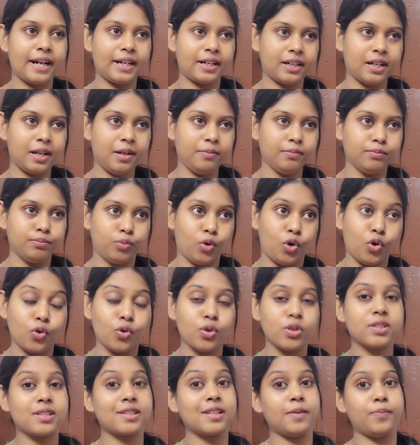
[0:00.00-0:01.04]
একটা বড়
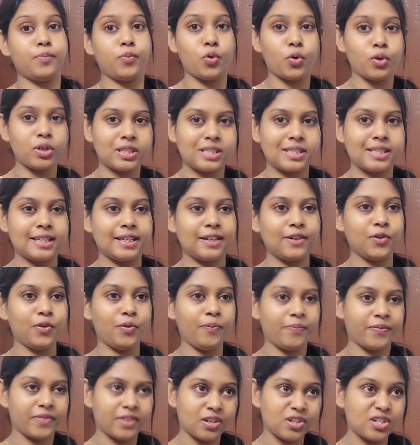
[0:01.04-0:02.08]
সাপোর্ট ছিল
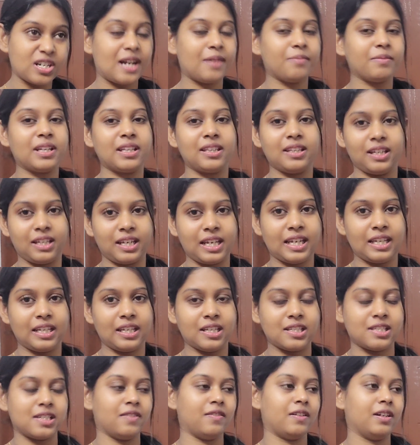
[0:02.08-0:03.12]
সামনের দিকে
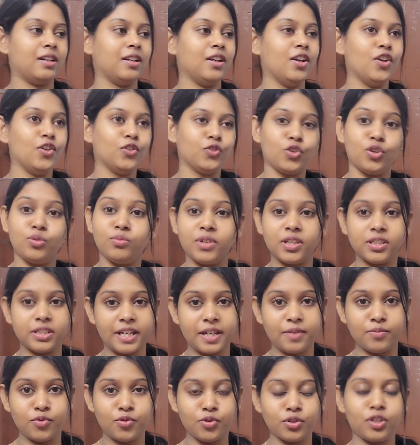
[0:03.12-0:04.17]
এগিয়ে যাওয়ার তোমরা
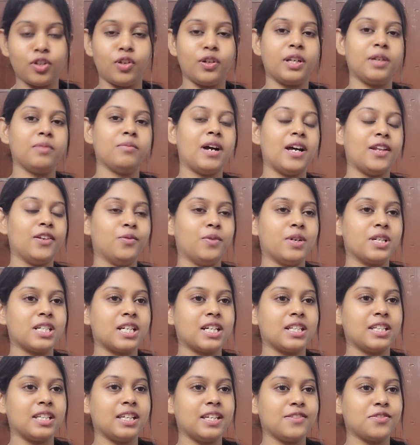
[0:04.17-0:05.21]
সেই মুহূর্তে অনেক
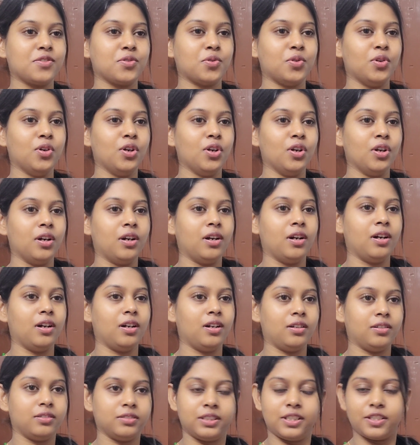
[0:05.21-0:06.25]
ভালোবাসা দিয়েছ
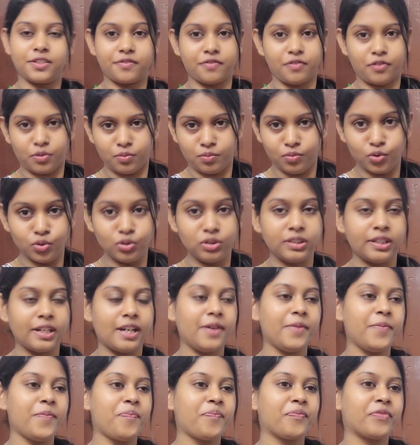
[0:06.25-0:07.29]
জাস্ট ফর
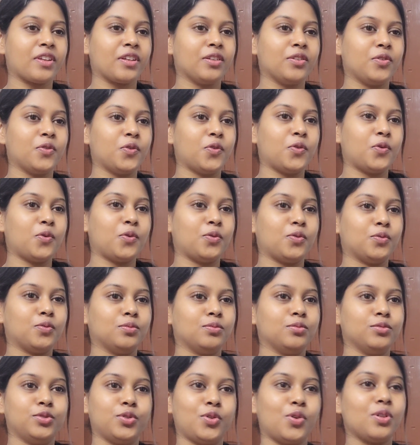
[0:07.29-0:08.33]
মুন্না তো
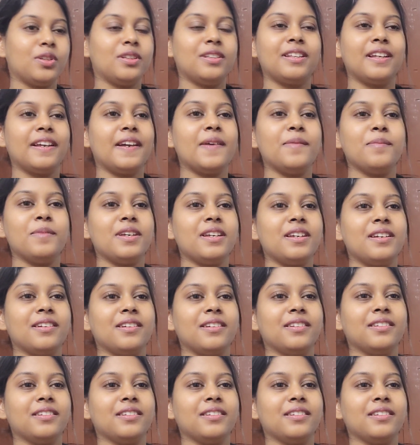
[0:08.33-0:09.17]
সত্যি আমি